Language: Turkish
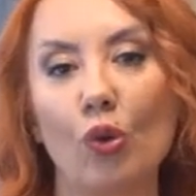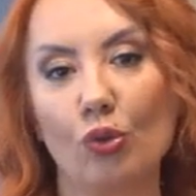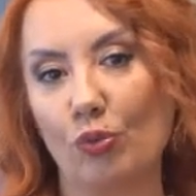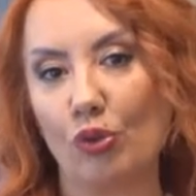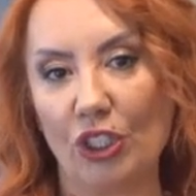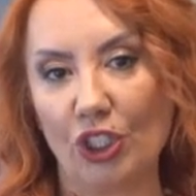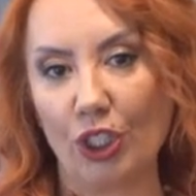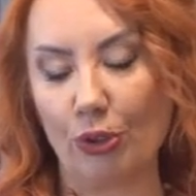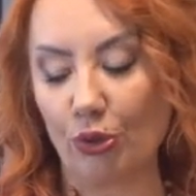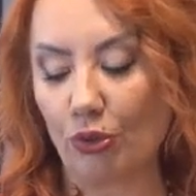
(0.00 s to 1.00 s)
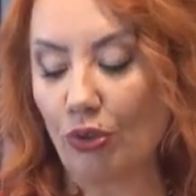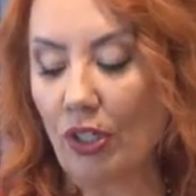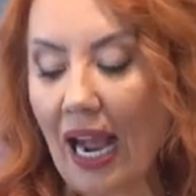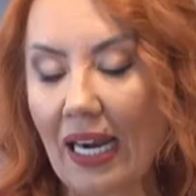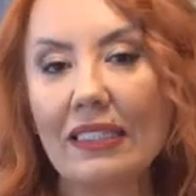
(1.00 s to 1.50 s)
döngümüzü içeriyordu.
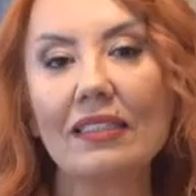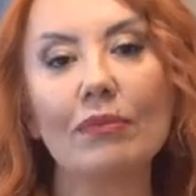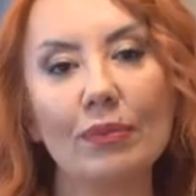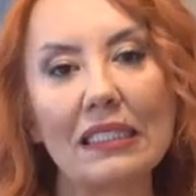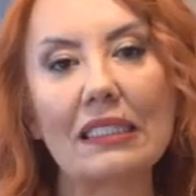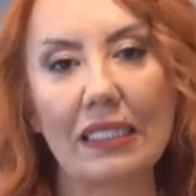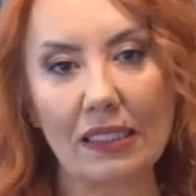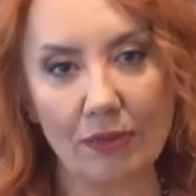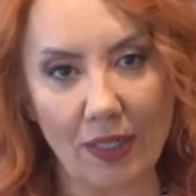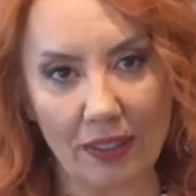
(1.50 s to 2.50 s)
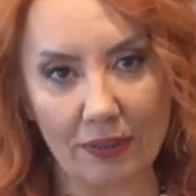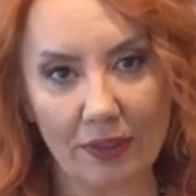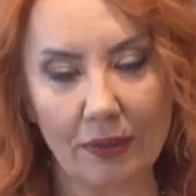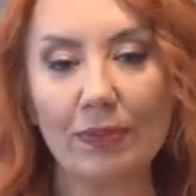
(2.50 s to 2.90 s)
Her yılın bir sayısı vardır.